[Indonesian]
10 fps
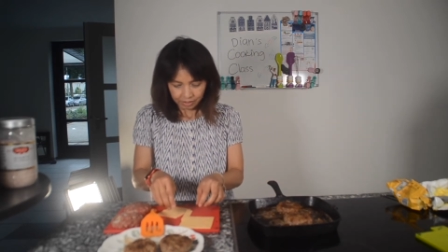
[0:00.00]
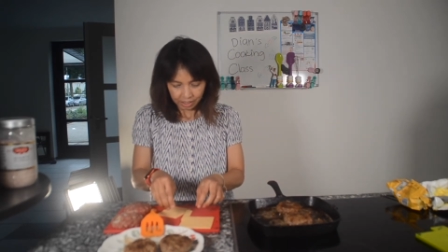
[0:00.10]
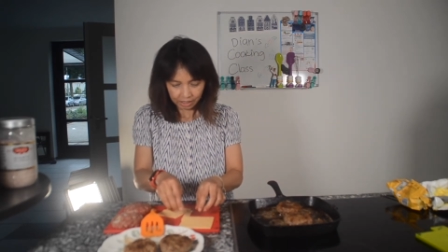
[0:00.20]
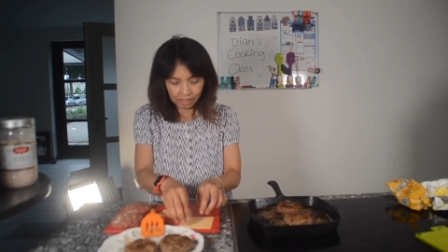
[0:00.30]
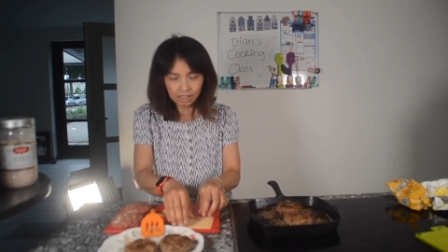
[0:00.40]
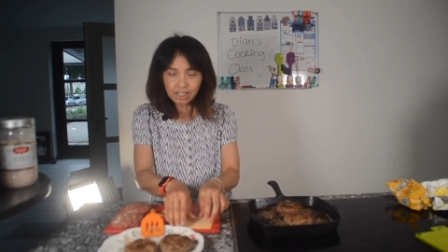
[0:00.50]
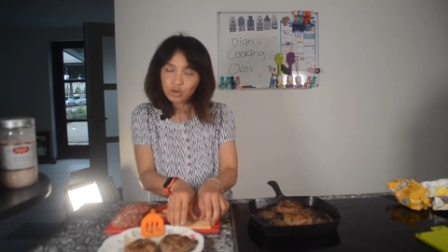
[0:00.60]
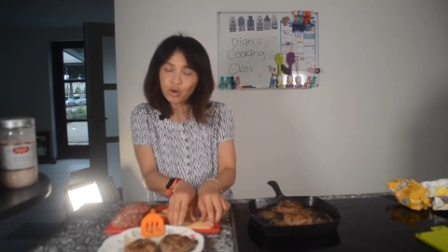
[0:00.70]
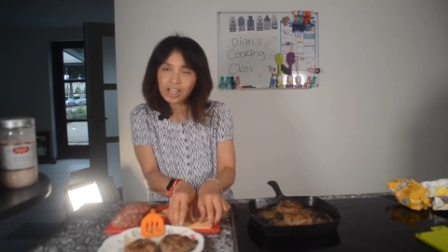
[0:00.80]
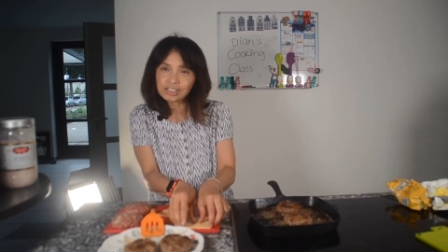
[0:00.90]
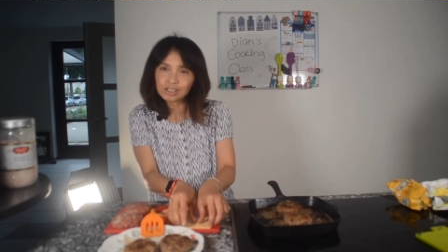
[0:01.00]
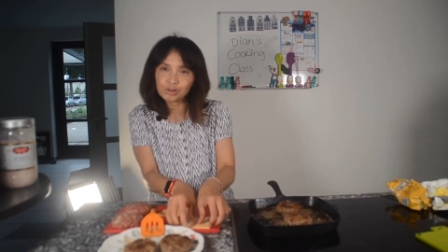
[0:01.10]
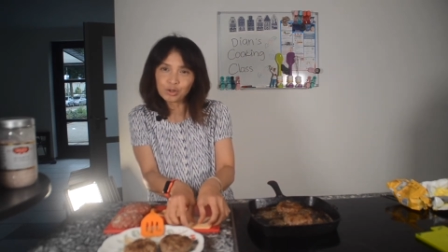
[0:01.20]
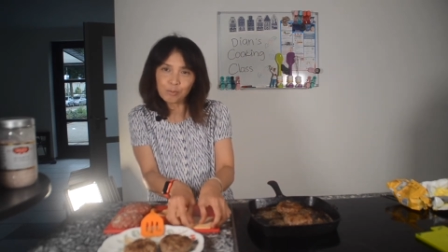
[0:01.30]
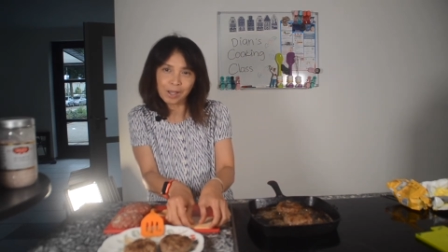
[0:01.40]
ada request
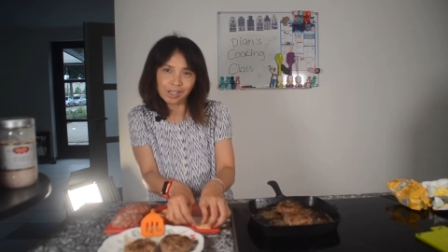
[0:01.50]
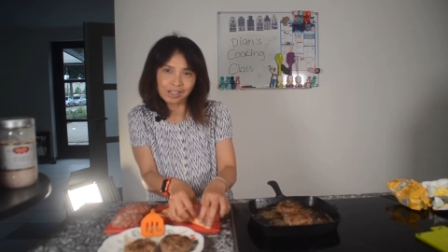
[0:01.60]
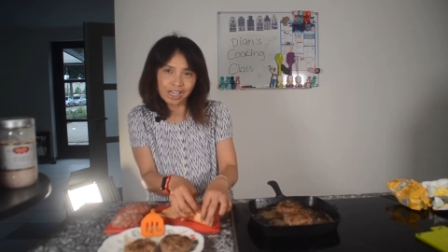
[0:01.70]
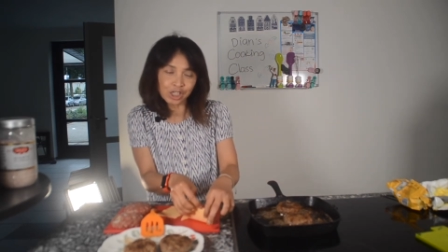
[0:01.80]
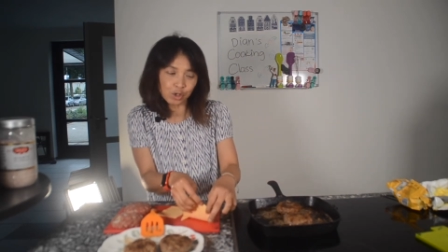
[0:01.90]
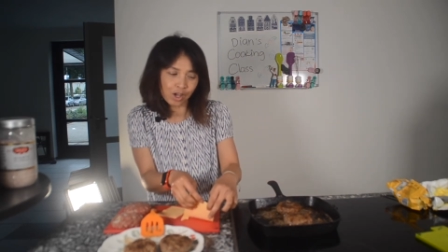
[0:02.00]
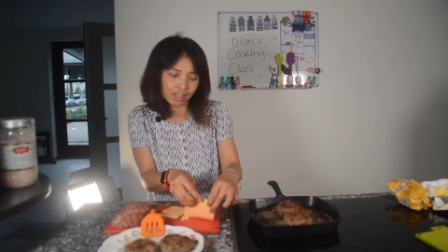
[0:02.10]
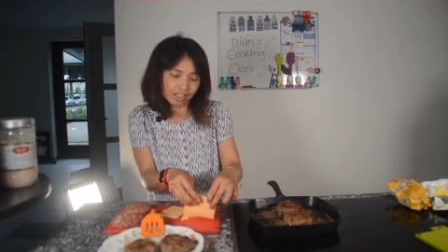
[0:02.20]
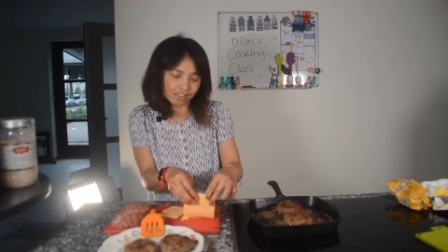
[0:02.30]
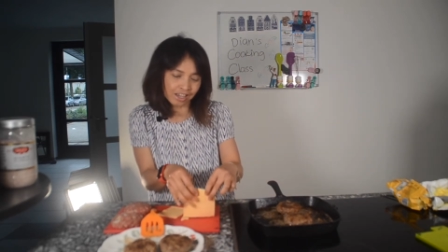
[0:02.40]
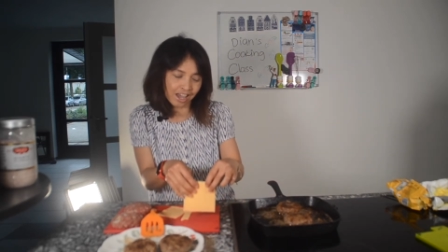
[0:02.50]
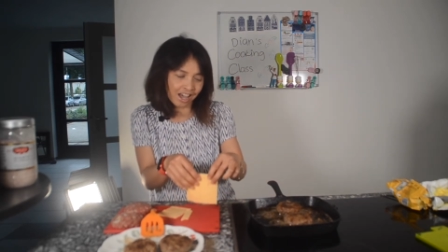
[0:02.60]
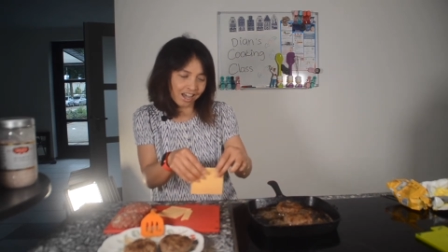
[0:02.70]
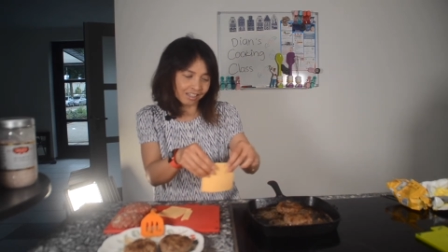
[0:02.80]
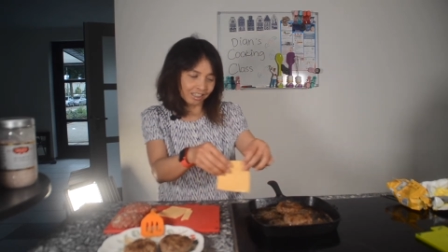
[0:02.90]
untuk pakai keju
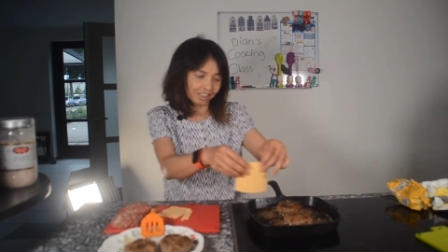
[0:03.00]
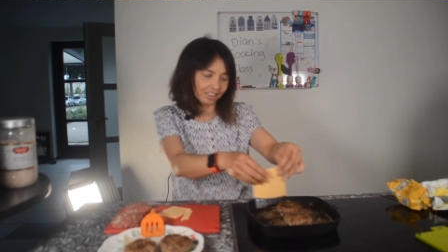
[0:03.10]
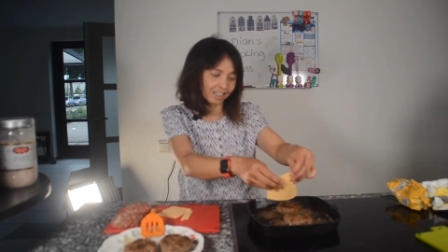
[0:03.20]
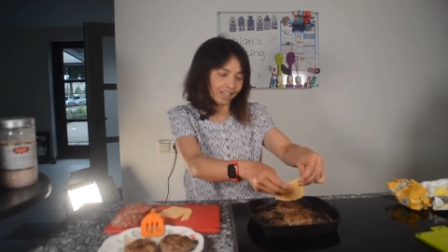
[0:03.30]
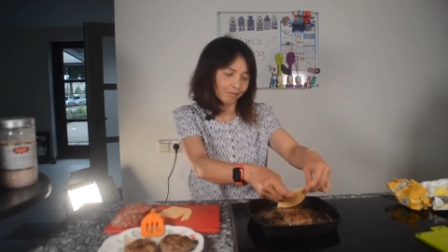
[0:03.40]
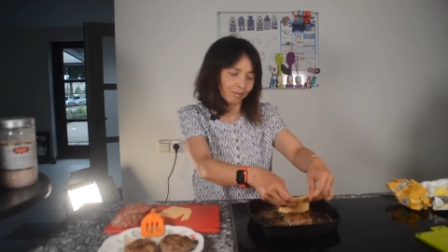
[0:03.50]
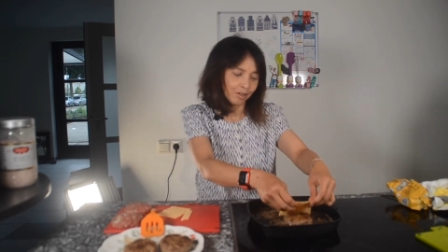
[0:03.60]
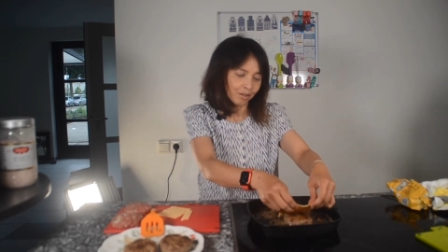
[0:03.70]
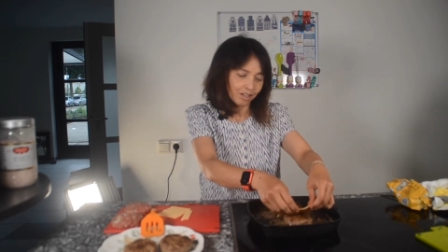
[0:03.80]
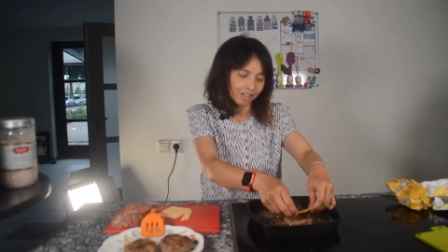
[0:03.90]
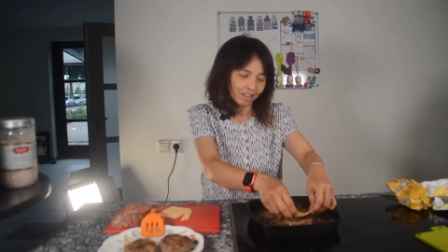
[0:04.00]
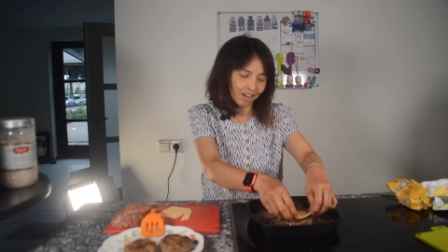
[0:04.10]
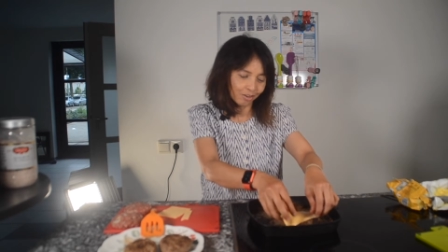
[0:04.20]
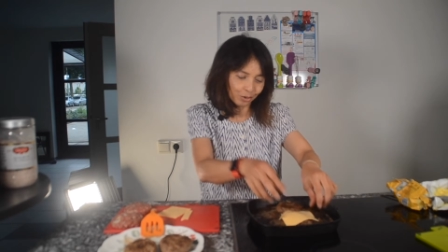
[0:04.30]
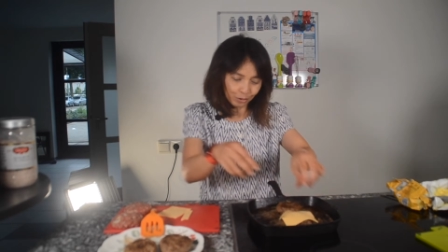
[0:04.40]
atasnya. Jadi saya
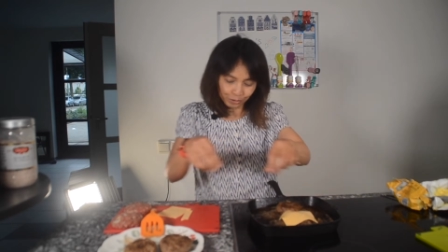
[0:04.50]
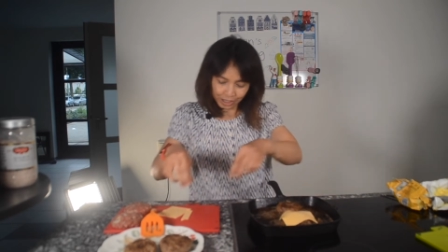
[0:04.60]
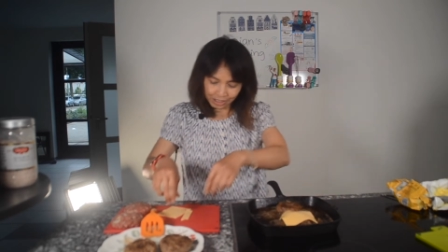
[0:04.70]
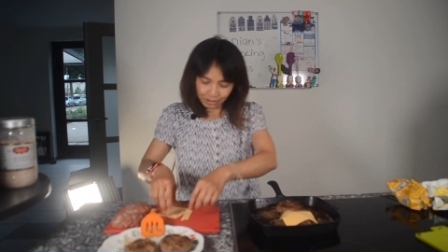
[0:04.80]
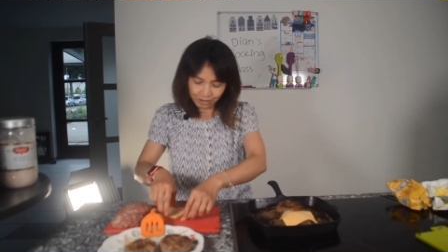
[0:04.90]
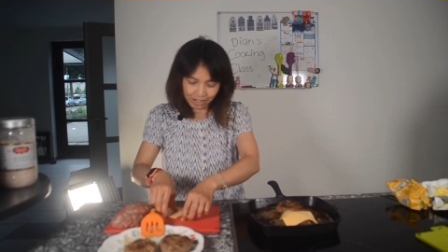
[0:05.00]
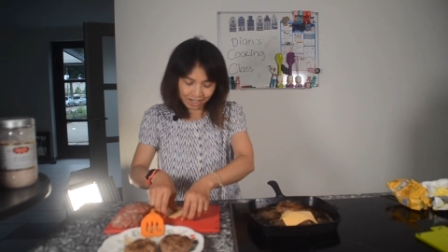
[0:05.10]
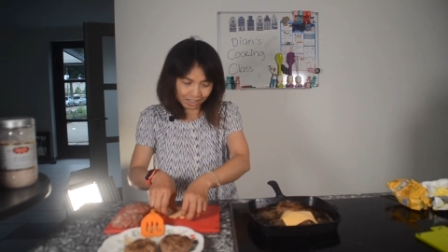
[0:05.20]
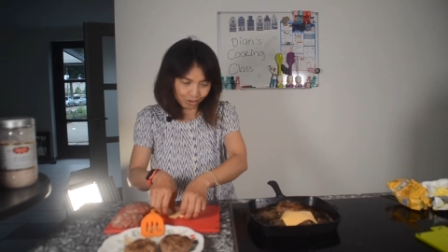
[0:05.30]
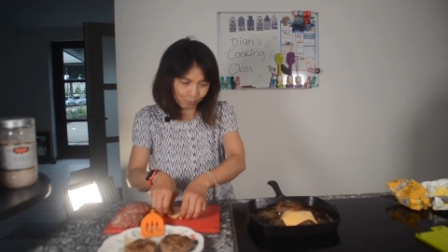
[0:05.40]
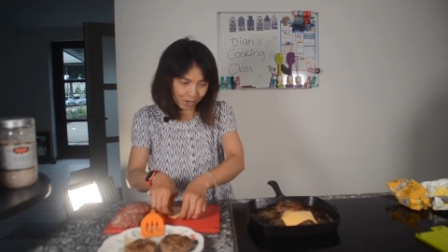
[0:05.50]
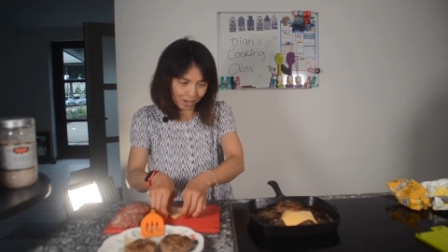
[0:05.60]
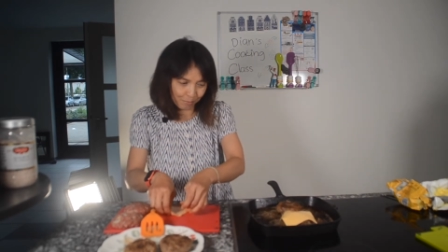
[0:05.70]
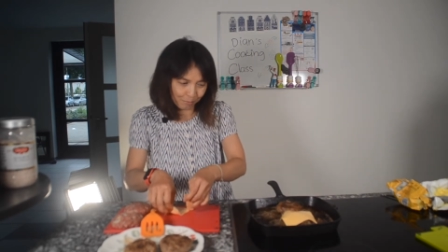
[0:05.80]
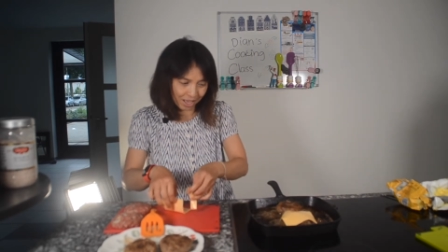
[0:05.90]
taruh dulu kejunya
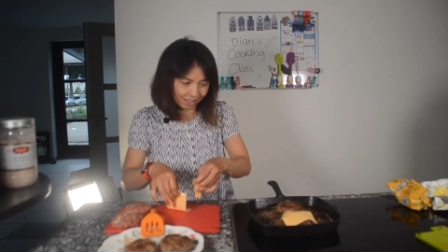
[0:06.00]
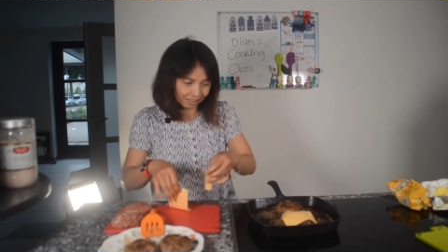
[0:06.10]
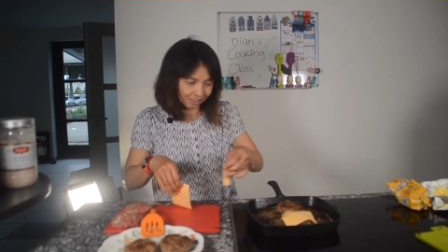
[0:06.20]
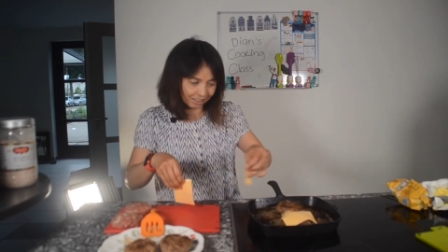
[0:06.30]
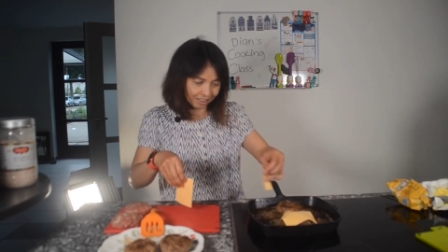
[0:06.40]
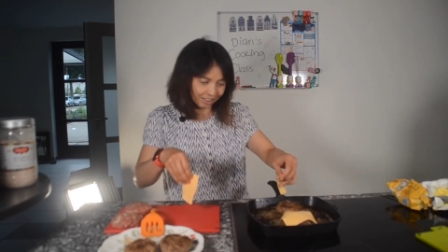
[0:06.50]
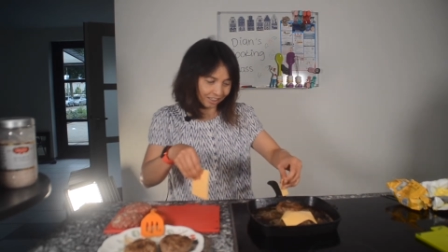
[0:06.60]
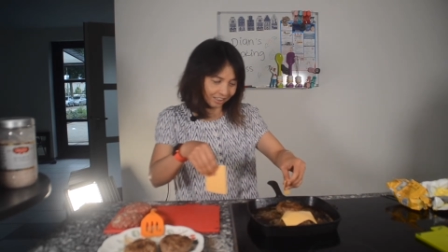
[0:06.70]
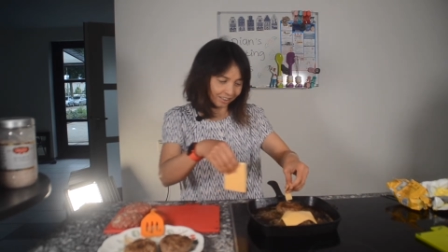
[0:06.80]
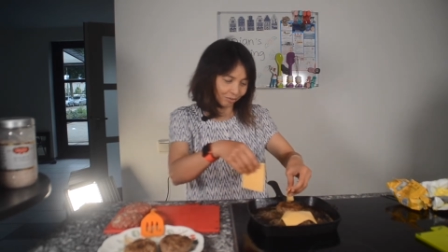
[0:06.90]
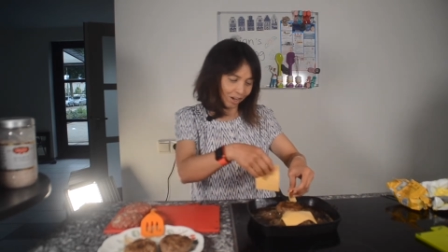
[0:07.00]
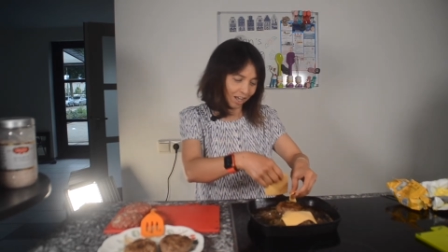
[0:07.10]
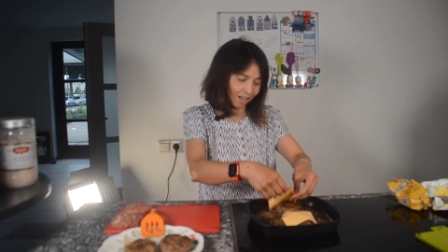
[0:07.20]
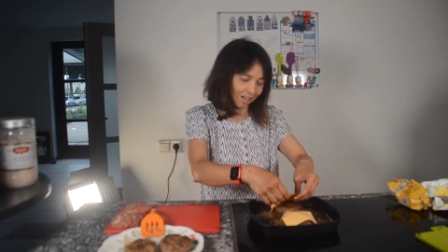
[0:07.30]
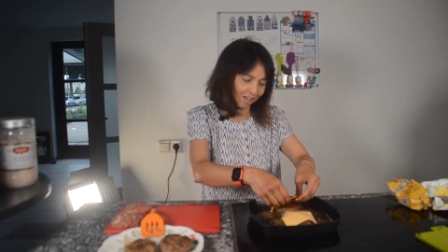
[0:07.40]
supaya melted.
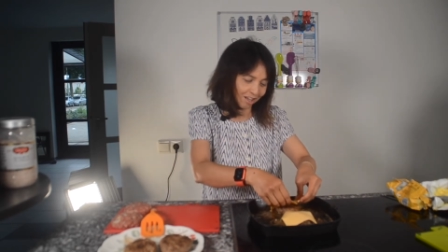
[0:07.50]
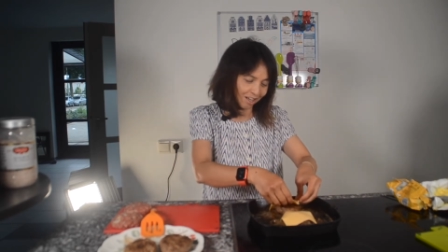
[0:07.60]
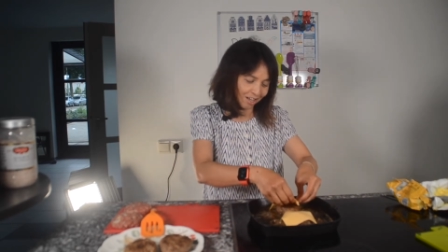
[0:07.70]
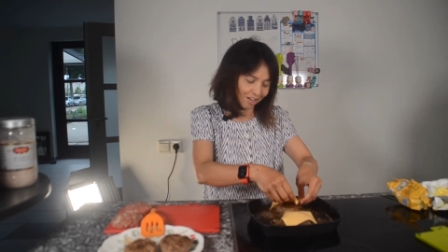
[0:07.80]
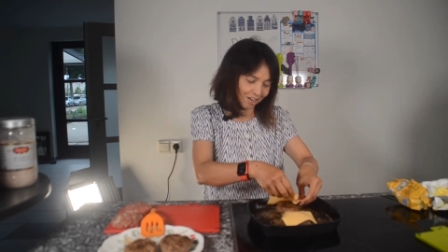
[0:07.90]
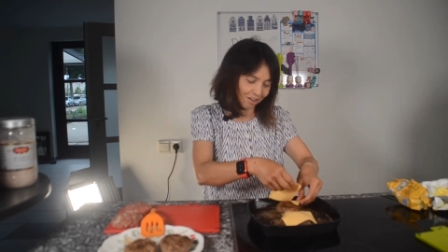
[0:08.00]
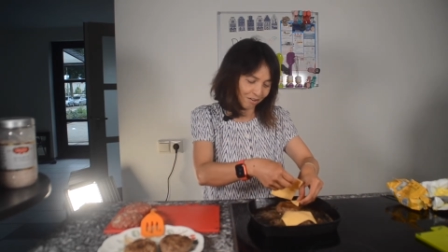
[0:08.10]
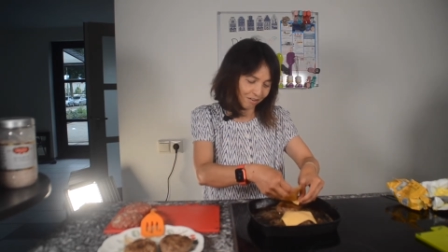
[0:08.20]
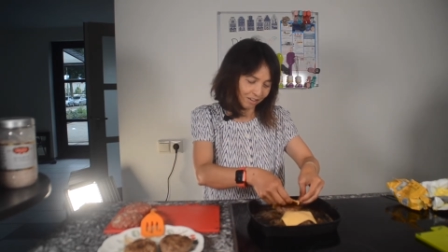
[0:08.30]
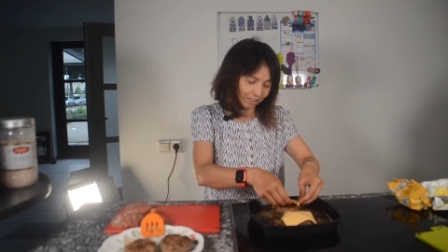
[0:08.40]
Wow.